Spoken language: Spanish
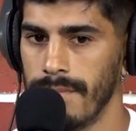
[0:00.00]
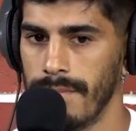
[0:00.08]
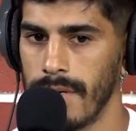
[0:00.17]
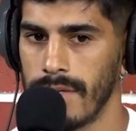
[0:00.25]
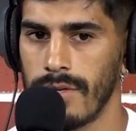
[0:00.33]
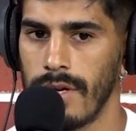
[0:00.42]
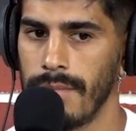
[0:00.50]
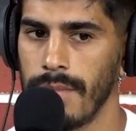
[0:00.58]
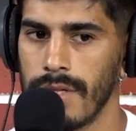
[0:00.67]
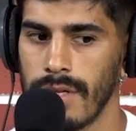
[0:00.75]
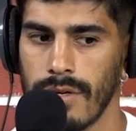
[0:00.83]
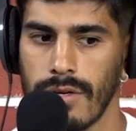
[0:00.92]

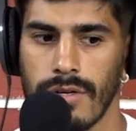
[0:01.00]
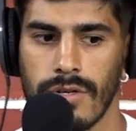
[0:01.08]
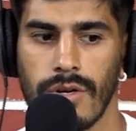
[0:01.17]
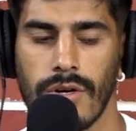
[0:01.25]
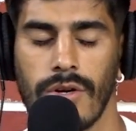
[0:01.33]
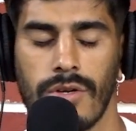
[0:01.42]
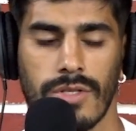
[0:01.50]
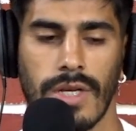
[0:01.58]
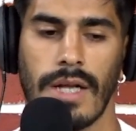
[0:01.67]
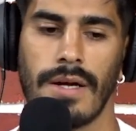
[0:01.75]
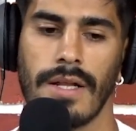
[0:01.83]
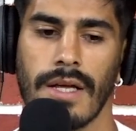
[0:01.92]
personalmente no, no lo
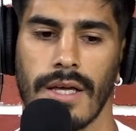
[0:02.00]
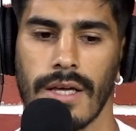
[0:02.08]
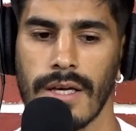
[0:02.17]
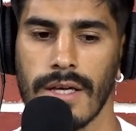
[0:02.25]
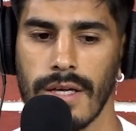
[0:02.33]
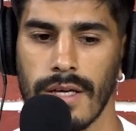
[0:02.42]
conocía, la verdad que